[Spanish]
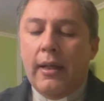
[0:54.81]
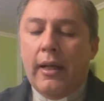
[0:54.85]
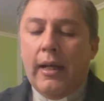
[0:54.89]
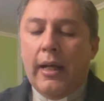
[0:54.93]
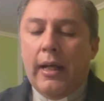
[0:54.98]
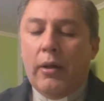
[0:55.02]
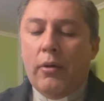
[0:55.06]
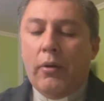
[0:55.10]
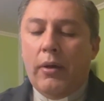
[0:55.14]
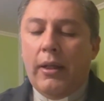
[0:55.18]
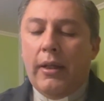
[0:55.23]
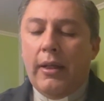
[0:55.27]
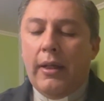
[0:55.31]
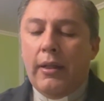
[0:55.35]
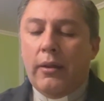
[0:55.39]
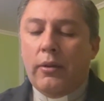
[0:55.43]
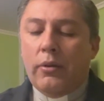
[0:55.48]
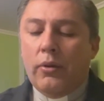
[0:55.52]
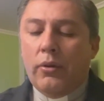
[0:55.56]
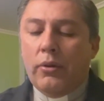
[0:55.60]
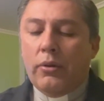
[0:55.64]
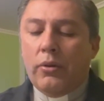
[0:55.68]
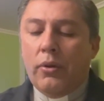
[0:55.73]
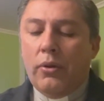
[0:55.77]
Al oír
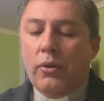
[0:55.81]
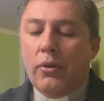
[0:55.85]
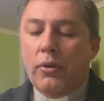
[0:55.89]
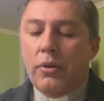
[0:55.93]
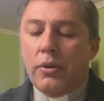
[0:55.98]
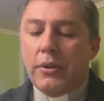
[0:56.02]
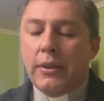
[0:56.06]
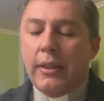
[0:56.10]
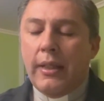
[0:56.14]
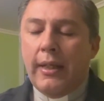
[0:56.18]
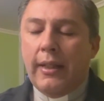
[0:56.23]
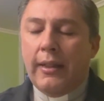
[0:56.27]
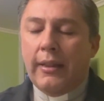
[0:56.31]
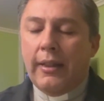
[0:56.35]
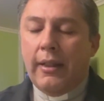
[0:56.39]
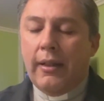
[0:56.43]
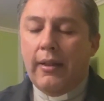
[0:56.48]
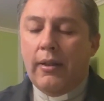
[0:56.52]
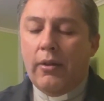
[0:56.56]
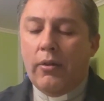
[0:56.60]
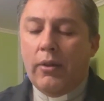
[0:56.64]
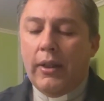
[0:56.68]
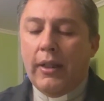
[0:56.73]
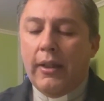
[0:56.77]
esto, todos
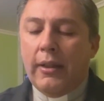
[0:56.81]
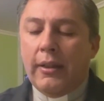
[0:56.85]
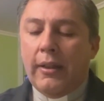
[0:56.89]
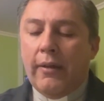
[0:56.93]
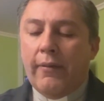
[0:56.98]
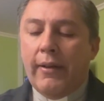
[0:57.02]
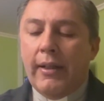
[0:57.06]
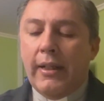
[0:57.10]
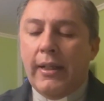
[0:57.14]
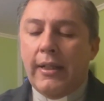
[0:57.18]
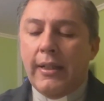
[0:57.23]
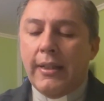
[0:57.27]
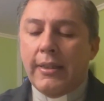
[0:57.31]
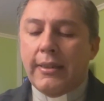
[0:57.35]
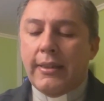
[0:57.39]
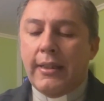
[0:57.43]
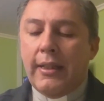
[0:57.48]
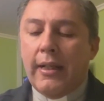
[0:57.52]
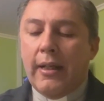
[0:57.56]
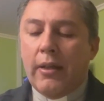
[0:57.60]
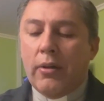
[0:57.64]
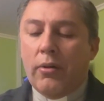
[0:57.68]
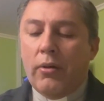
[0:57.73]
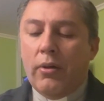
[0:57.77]
los que estaban en la
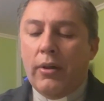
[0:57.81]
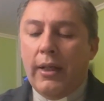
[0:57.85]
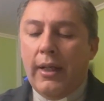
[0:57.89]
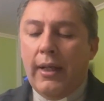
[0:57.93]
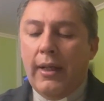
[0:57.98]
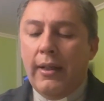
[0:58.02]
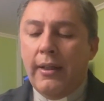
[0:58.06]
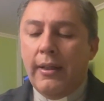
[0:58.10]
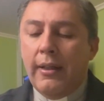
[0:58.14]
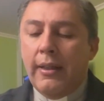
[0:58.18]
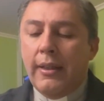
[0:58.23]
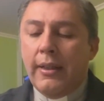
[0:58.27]
sinagoga